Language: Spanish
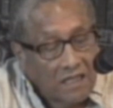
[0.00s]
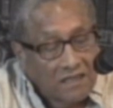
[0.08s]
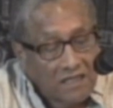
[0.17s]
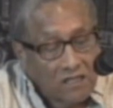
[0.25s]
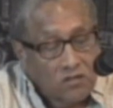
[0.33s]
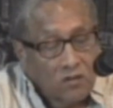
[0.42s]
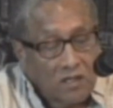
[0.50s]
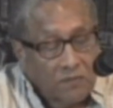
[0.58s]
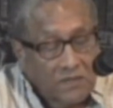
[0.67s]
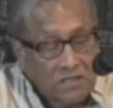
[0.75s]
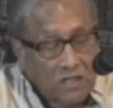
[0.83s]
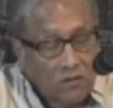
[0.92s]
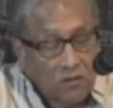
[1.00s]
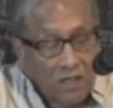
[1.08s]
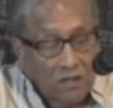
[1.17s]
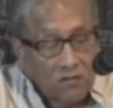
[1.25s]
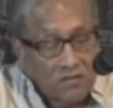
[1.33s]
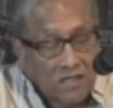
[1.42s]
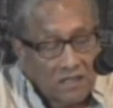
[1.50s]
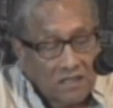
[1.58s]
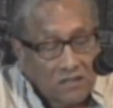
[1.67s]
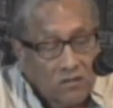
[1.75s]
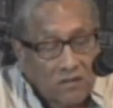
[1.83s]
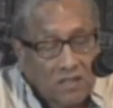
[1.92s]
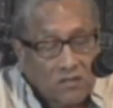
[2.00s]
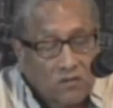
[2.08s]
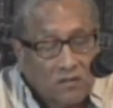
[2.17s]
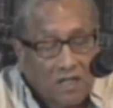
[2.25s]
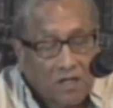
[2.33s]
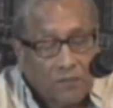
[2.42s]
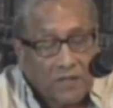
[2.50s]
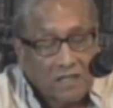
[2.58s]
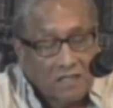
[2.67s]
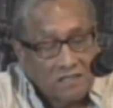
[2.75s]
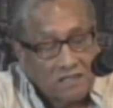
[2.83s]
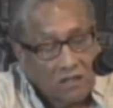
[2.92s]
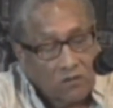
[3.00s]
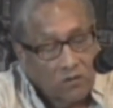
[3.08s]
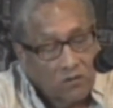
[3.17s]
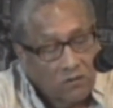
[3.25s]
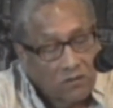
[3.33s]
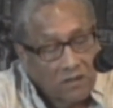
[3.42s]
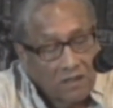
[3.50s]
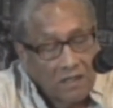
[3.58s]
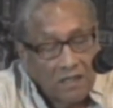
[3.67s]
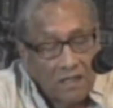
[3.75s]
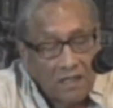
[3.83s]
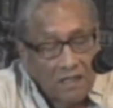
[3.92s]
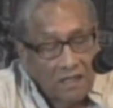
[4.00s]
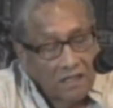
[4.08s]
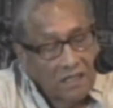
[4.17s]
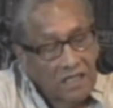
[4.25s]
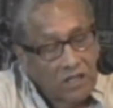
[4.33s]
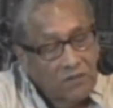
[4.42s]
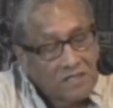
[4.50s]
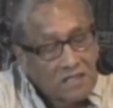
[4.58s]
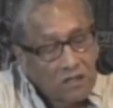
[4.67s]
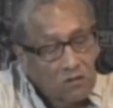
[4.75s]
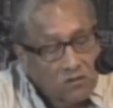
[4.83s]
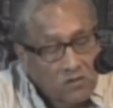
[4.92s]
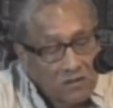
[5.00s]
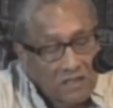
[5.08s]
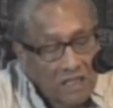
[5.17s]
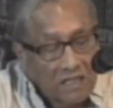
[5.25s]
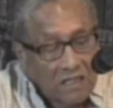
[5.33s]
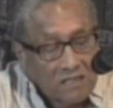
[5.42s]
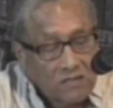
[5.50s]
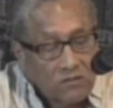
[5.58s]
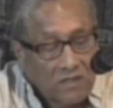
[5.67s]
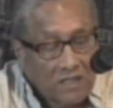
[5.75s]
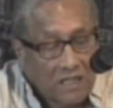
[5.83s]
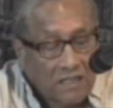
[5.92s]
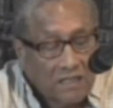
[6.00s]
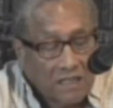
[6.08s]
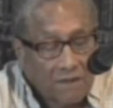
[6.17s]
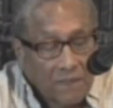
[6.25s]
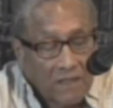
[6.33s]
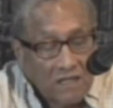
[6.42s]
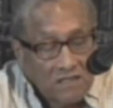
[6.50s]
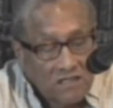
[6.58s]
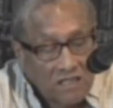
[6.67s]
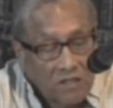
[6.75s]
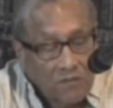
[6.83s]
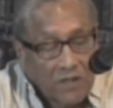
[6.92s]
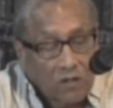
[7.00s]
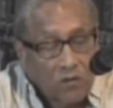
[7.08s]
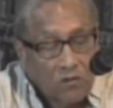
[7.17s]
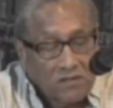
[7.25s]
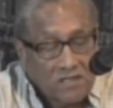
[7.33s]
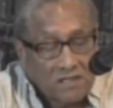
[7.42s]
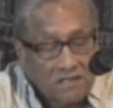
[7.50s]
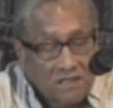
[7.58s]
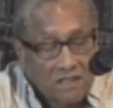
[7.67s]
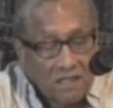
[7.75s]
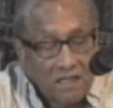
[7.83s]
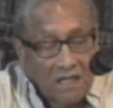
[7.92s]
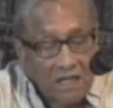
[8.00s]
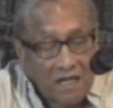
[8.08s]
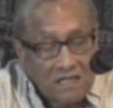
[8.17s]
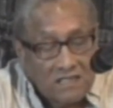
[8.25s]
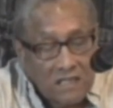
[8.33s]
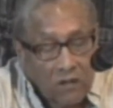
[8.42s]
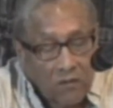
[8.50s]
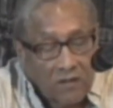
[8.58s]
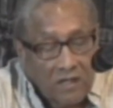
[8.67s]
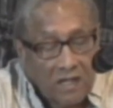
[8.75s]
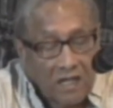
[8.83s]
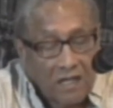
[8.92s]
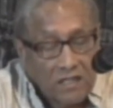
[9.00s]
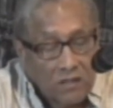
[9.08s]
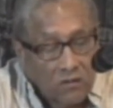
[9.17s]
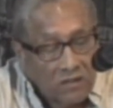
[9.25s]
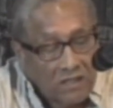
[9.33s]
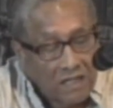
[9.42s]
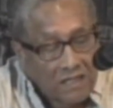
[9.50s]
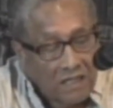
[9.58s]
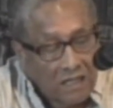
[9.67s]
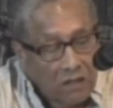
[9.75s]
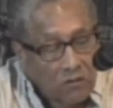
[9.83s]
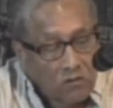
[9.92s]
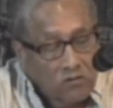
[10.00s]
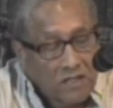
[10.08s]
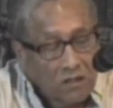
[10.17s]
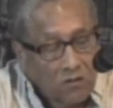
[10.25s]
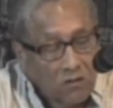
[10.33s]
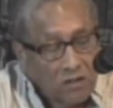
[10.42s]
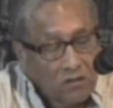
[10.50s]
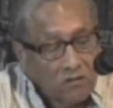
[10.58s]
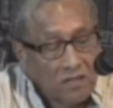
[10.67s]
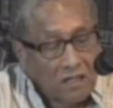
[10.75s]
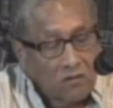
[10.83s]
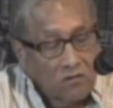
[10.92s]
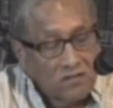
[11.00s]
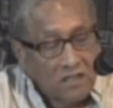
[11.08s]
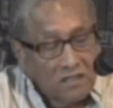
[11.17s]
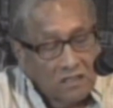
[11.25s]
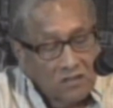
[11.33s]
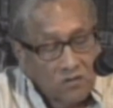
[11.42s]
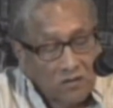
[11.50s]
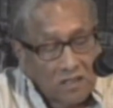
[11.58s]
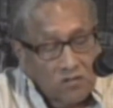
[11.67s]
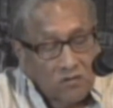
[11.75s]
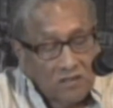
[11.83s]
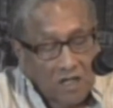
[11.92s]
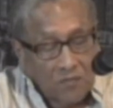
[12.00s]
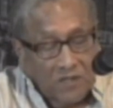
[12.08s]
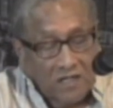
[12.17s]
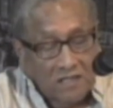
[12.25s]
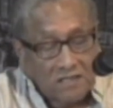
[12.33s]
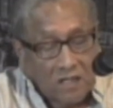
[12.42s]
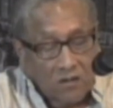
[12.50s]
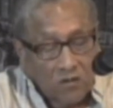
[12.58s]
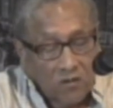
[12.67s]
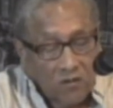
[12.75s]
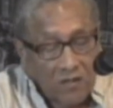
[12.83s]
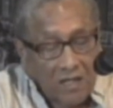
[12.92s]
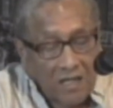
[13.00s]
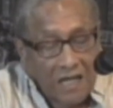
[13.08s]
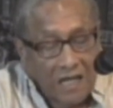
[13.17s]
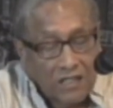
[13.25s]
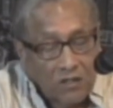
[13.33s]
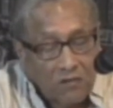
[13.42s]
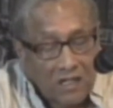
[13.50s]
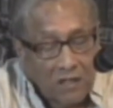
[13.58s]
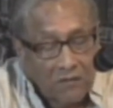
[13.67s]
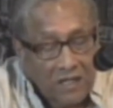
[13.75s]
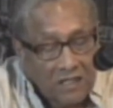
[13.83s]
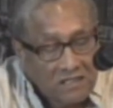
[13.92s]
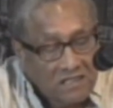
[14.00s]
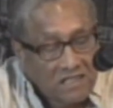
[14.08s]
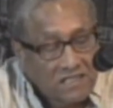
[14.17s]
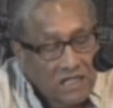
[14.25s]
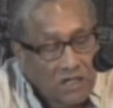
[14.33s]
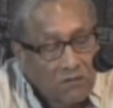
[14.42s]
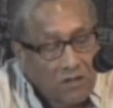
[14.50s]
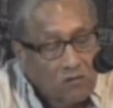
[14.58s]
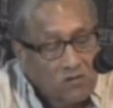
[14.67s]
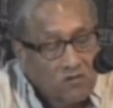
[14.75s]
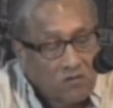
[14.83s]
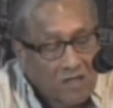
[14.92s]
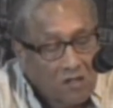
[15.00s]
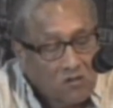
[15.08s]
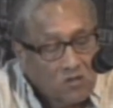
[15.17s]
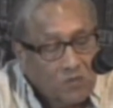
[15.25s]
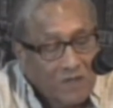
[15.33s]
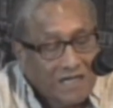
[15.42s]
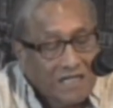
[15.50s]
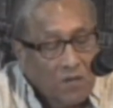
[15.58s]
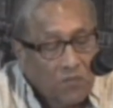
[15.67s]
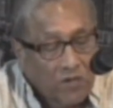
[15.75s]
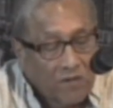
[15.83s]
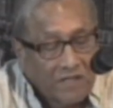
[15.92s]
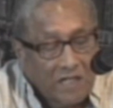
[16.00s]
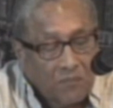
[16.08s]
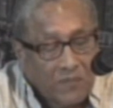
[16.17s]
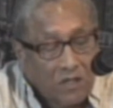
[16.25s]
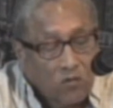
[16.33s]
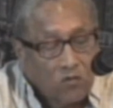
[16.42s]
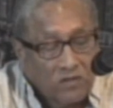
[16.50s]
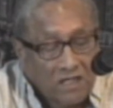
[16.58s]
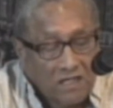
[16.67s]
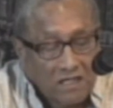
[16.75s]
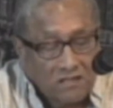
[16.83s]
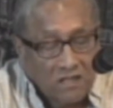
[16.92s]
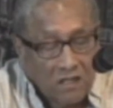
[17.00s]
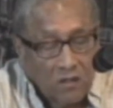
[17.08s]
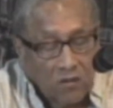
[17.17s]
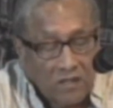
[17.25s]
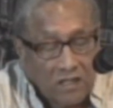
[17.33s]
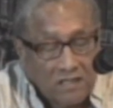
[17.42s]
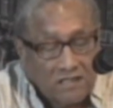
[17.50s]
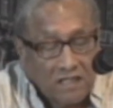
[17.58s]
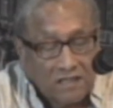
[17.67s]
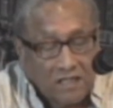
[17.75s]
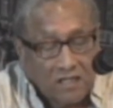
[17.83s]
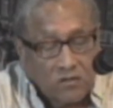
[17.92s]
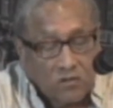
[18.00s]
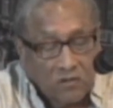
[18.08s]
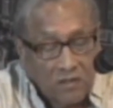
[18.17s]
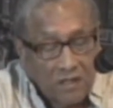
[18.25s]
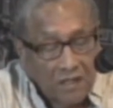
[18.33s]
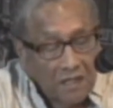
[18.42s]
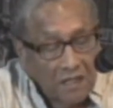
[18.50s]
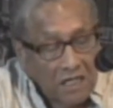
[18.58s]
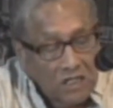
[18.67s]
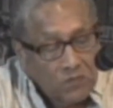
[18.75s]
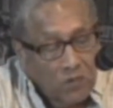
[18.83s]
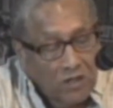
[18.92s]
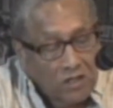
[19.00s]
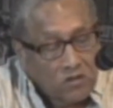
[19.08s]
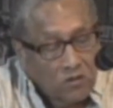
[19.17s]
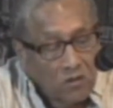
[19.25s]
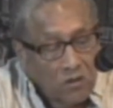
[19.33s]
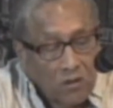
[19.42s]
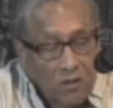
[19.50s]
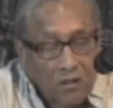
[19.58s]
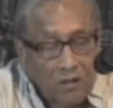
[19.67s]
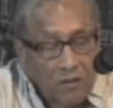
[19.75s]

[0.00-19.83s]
que el texto que presentó la Concertación Nacional para el Desarrollo iba a ser consultada a la ciudadanía. Sin embargo, no es así. Hasta ahora, allí donde han llegado los acólitos de la Concertación Nacional para el Desarrollo, han ido a lavarles el cerebro a los ciudadanos para que aprueben a pie juntillas lo que dice el texto. Es por eso,